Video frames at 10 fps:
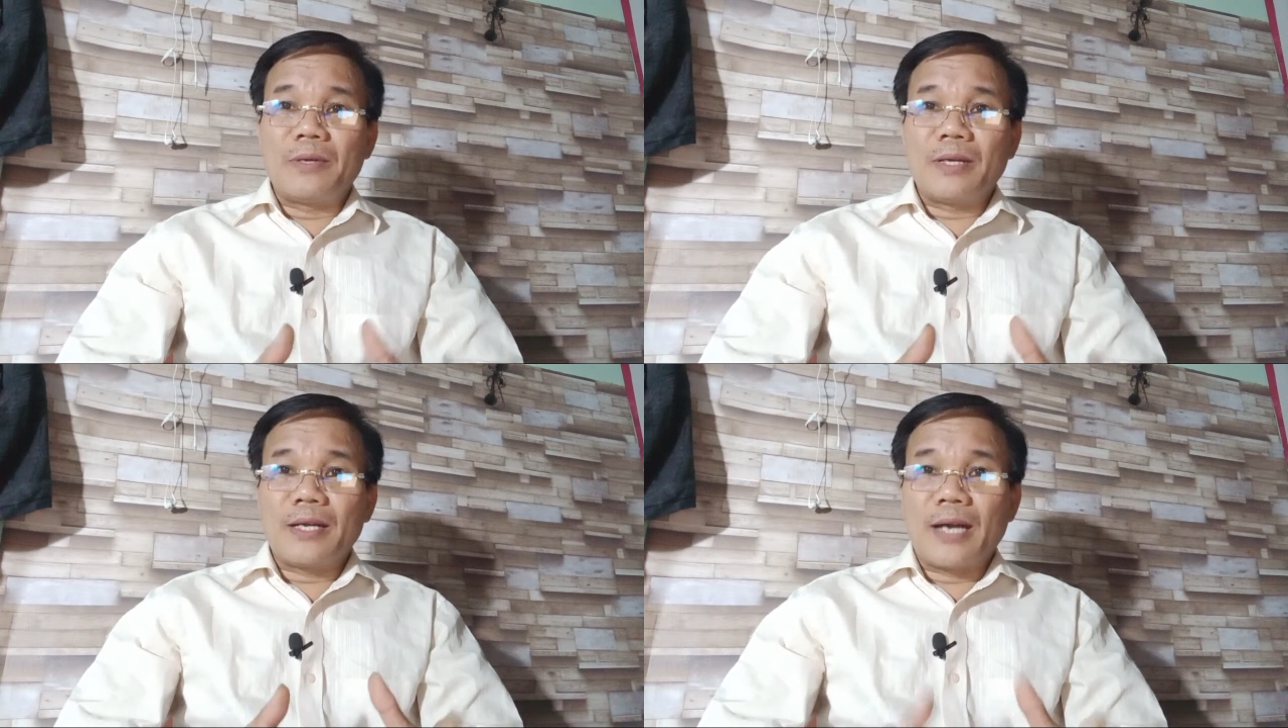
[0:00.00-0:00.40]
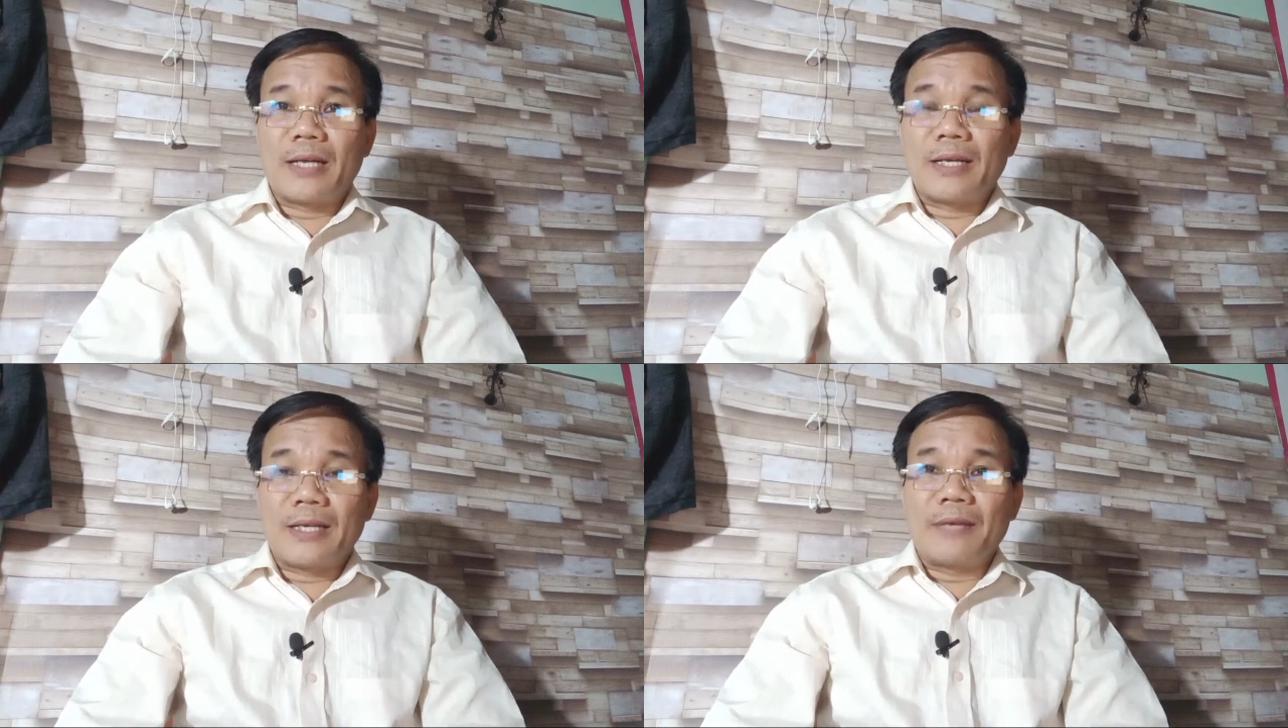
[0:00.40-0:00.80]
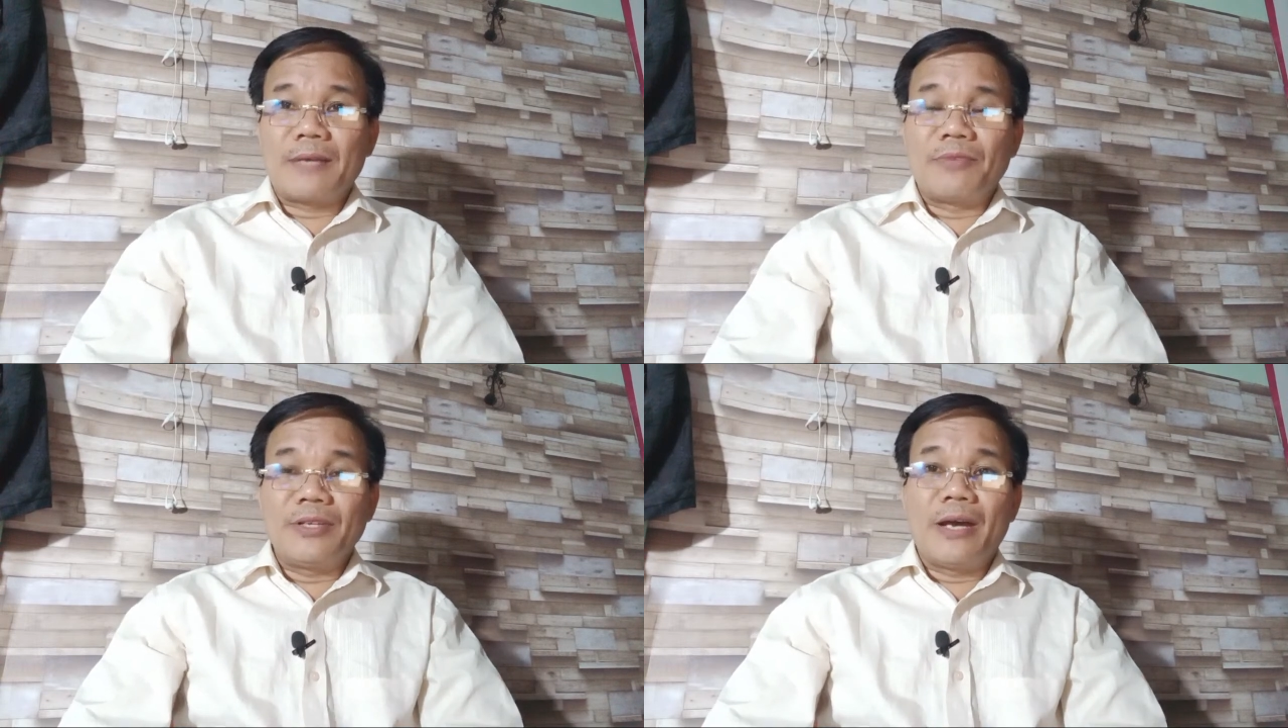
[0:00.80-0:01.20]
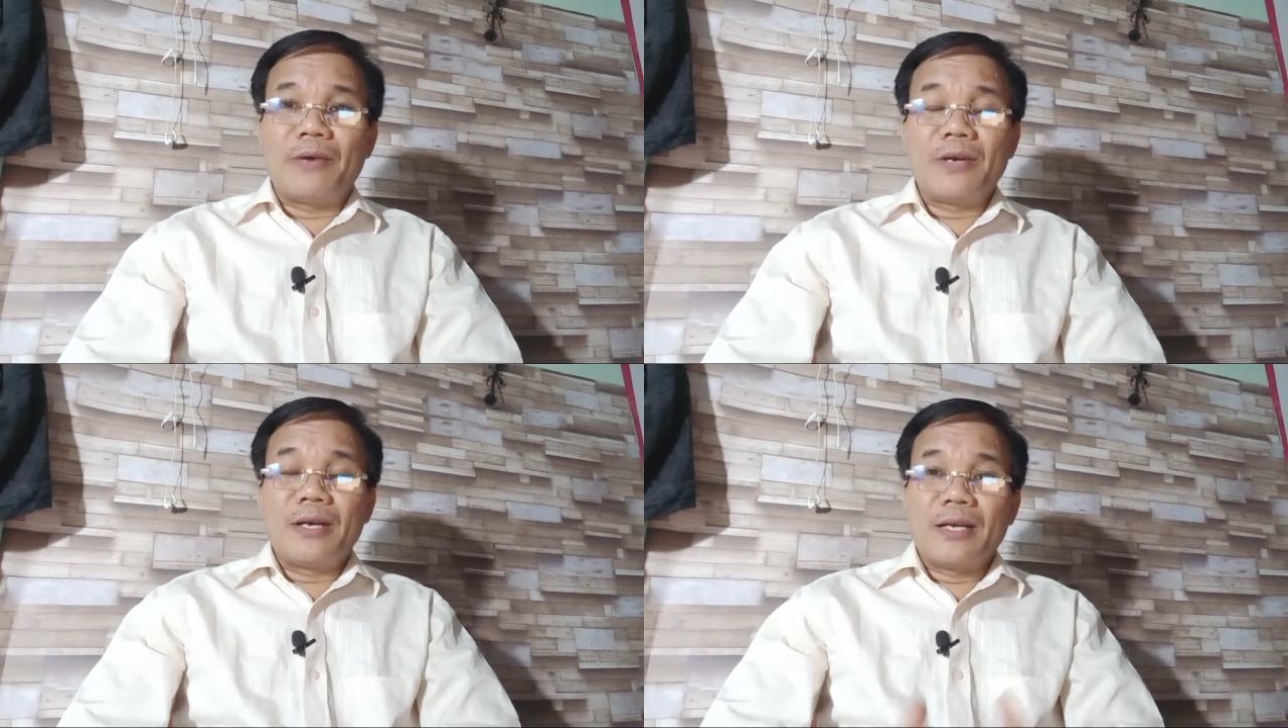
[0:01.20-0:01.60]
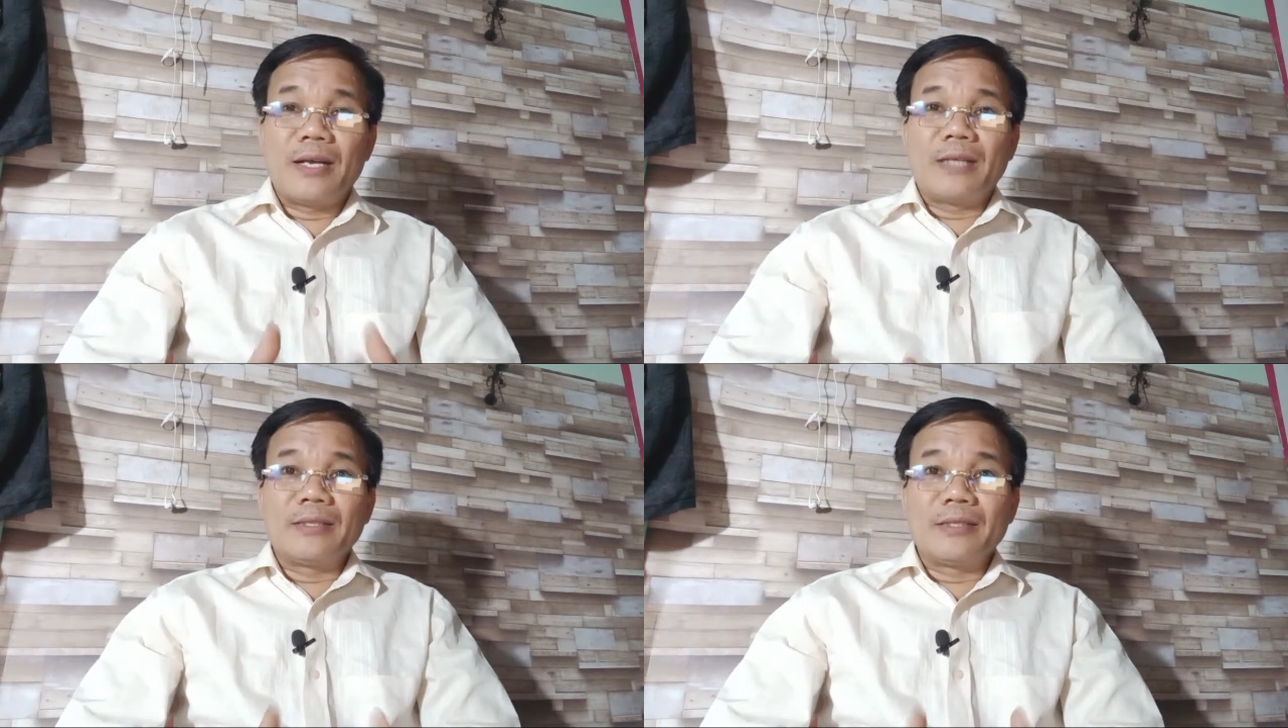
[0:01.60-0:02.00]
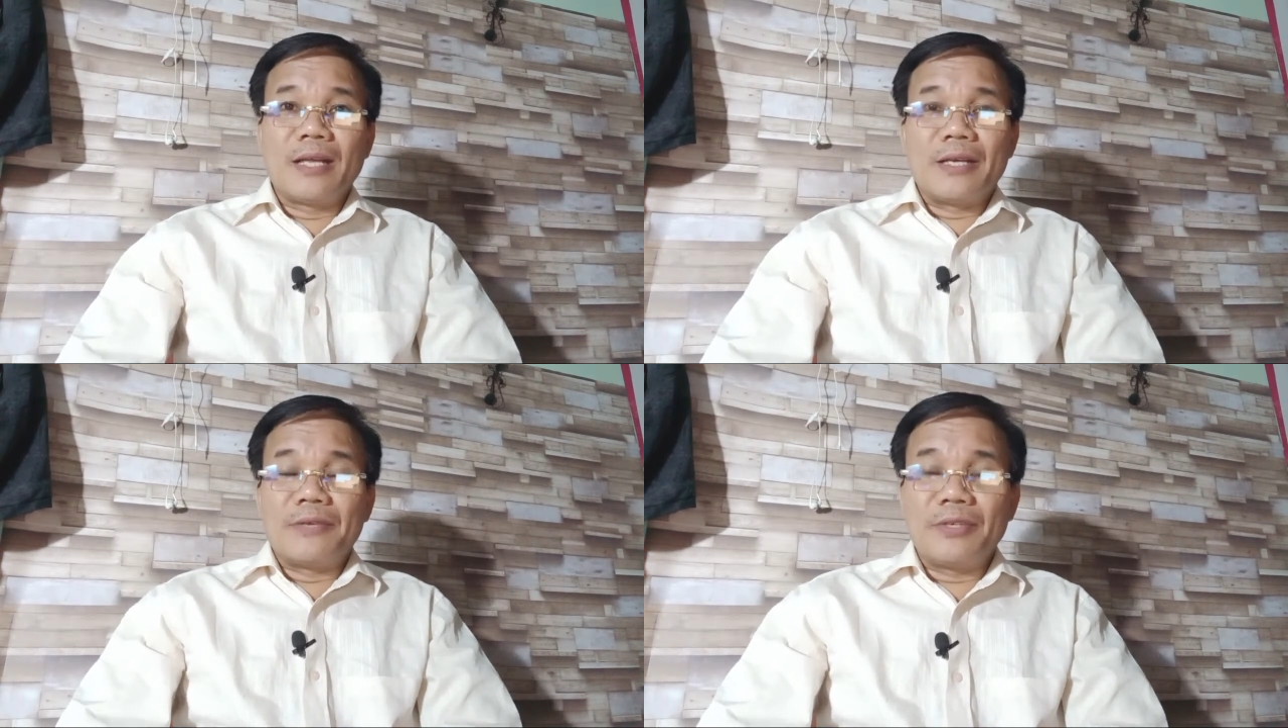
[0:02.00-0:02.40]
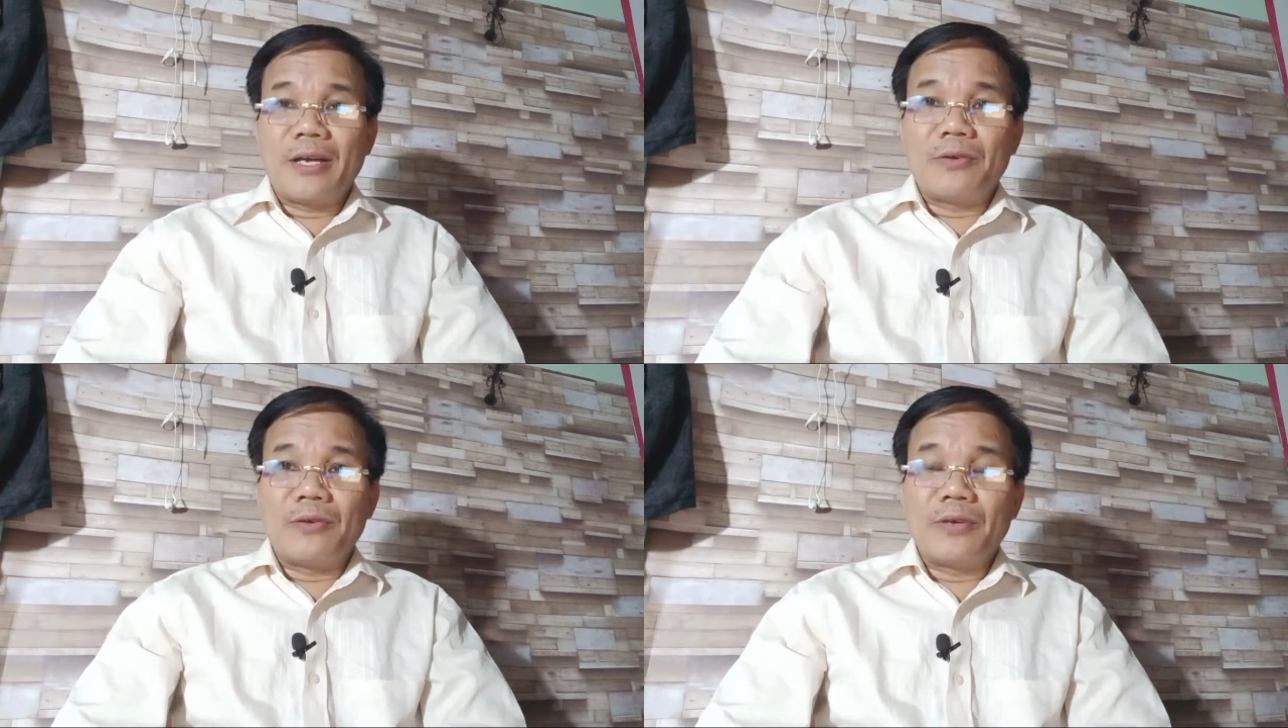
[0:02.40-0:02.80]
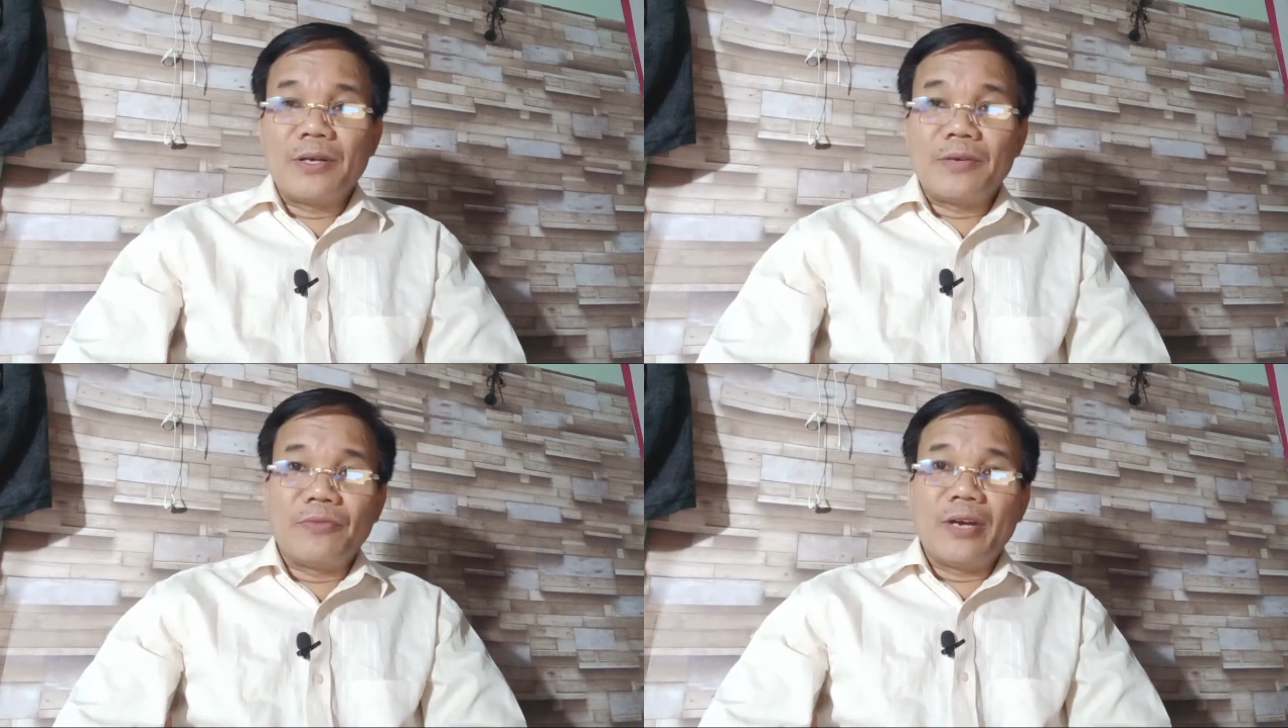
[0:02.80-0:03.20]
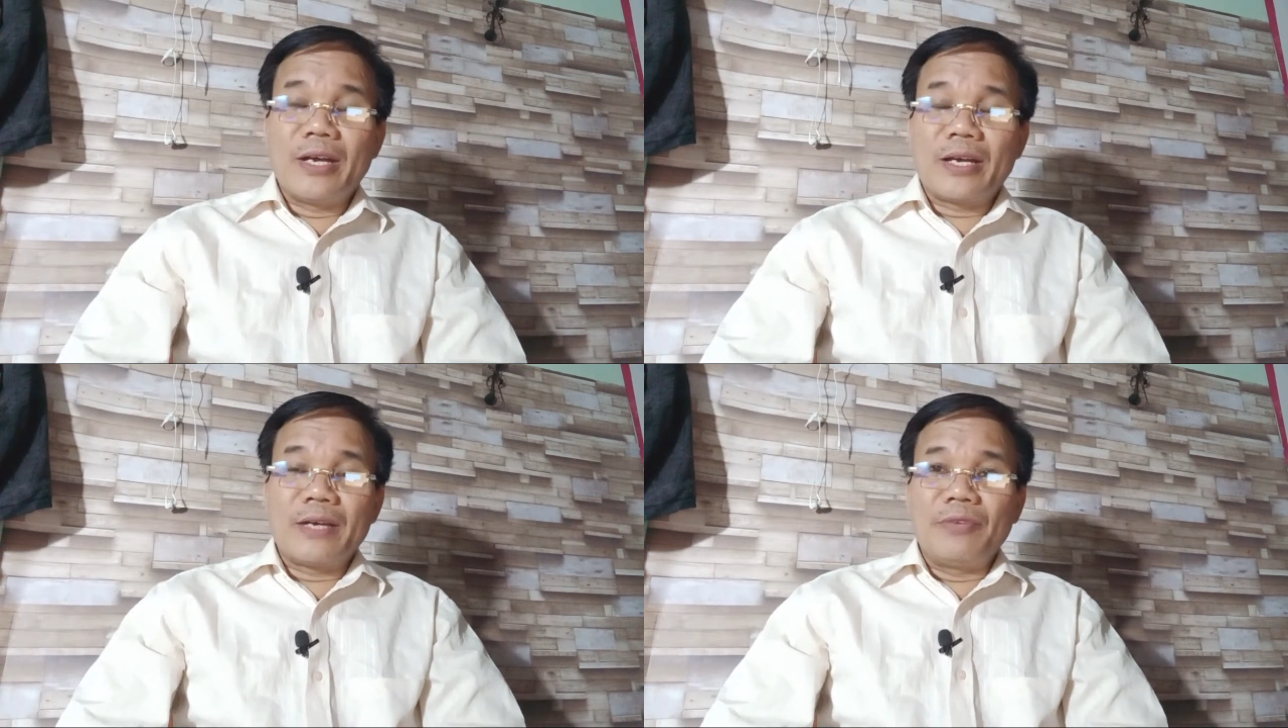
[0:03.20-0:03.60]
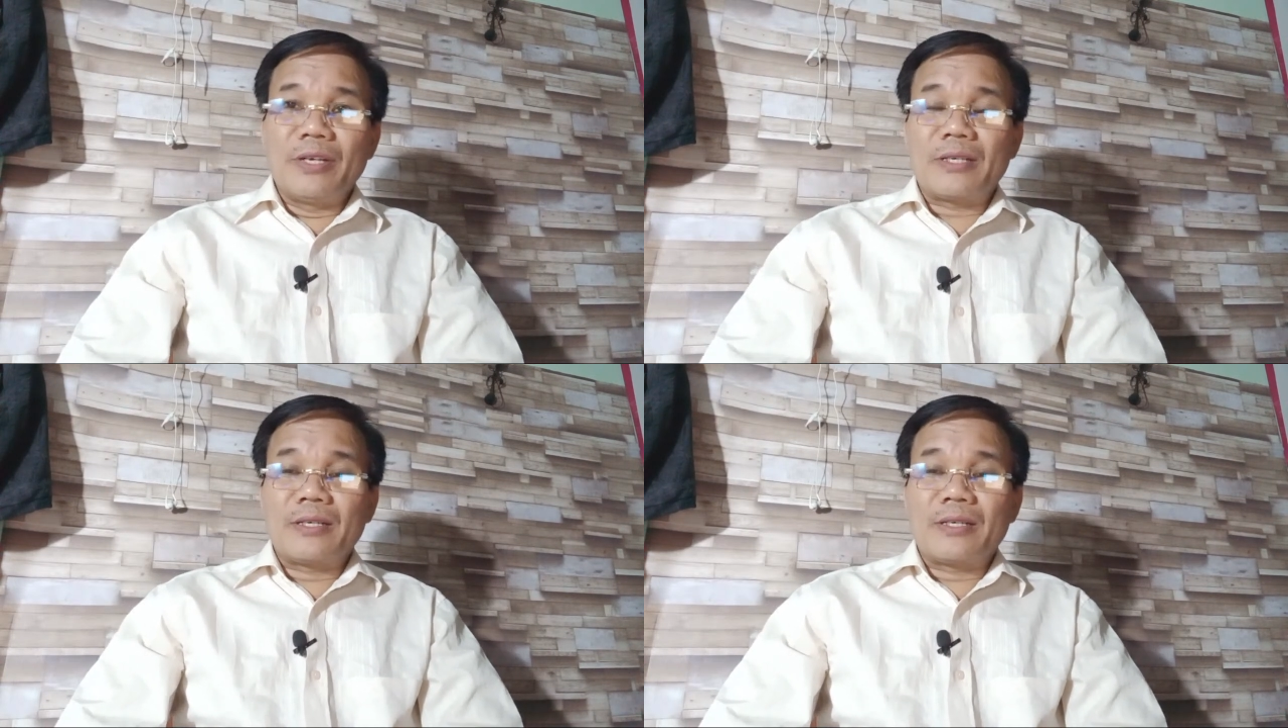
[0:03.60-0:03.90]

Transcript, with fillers: cạnh tranh với nhau, ganh tị với nhau về cái việc